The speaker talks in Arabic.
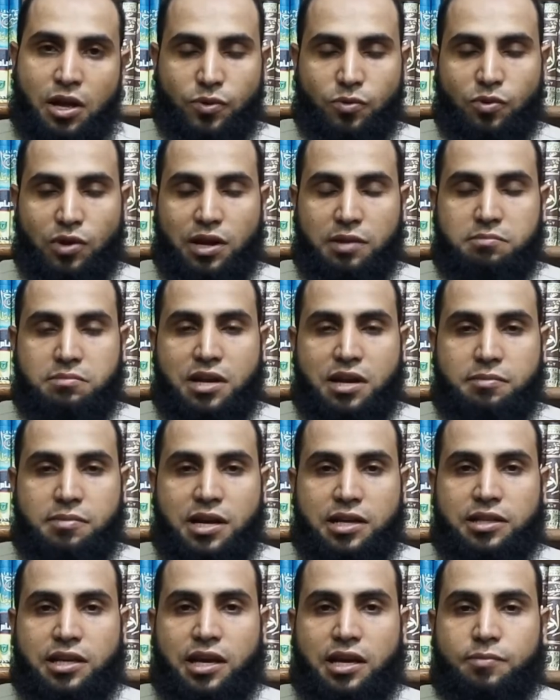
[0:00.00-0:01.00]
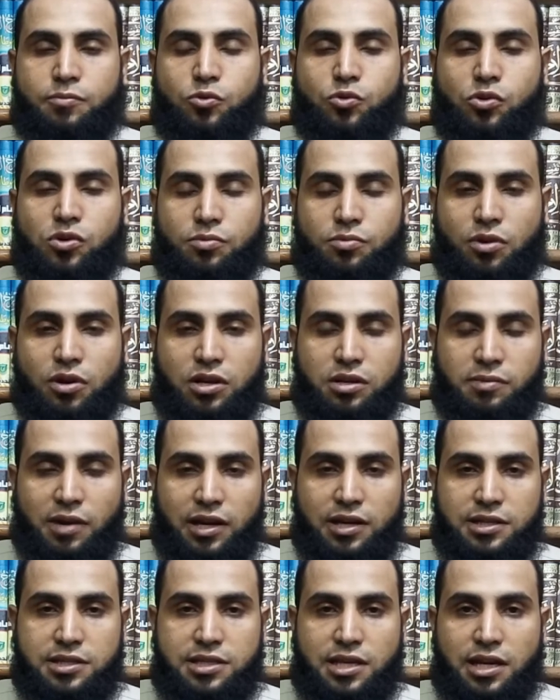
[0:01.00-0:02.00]
ولما مات ابنه إبراهيم
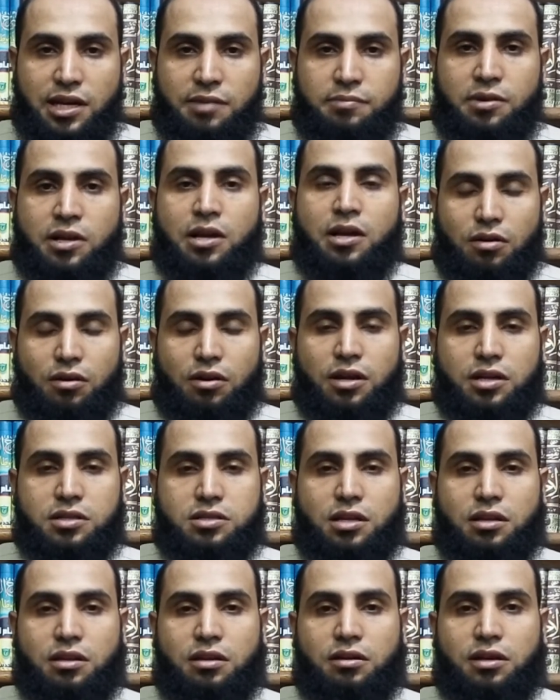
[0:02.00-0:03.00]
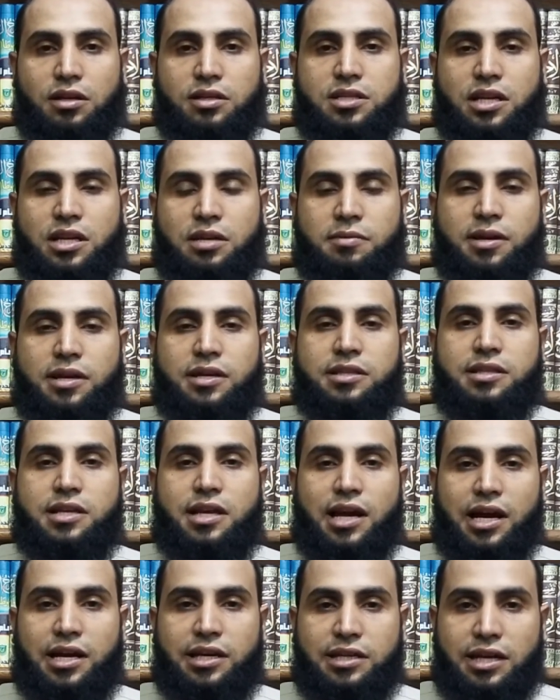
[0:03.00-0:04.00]
عليه السلام قال صلى الله عليه وسلم إن
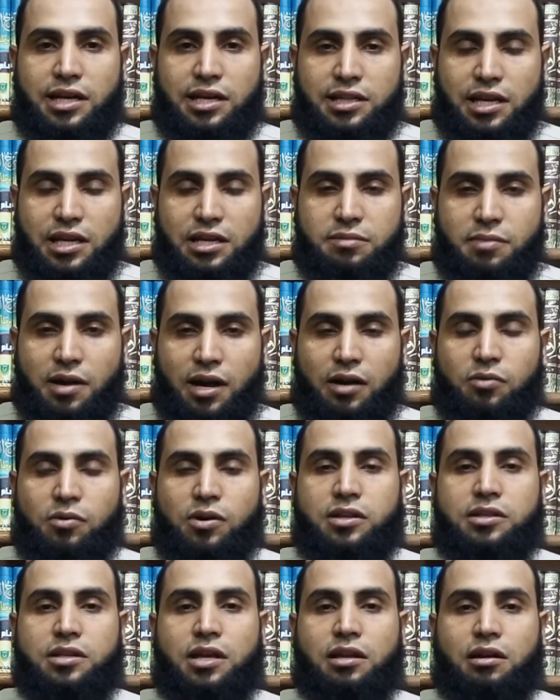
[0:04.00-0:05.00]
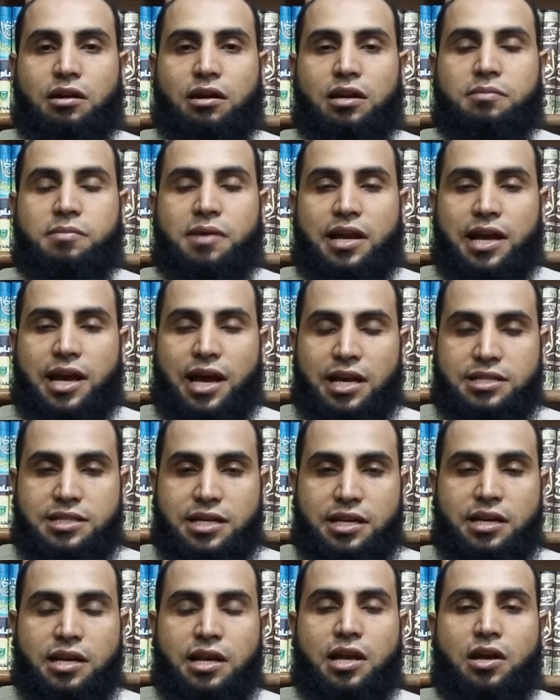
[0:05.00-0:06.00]
العين لتدمع وإن القلب
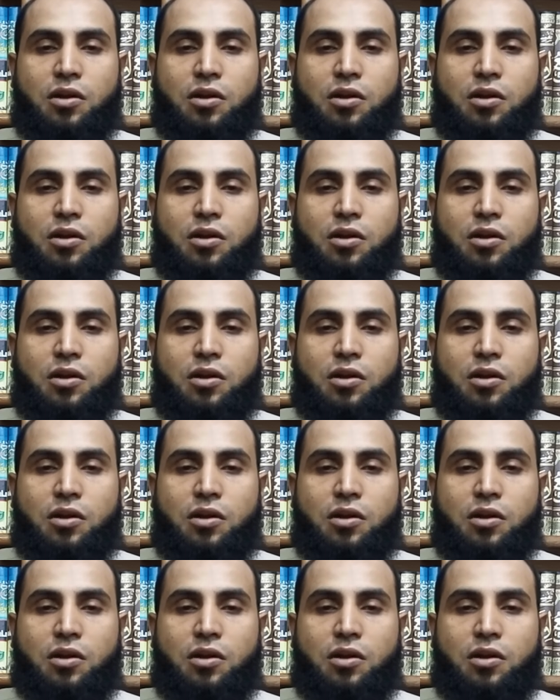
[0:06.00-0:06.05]
ليحزن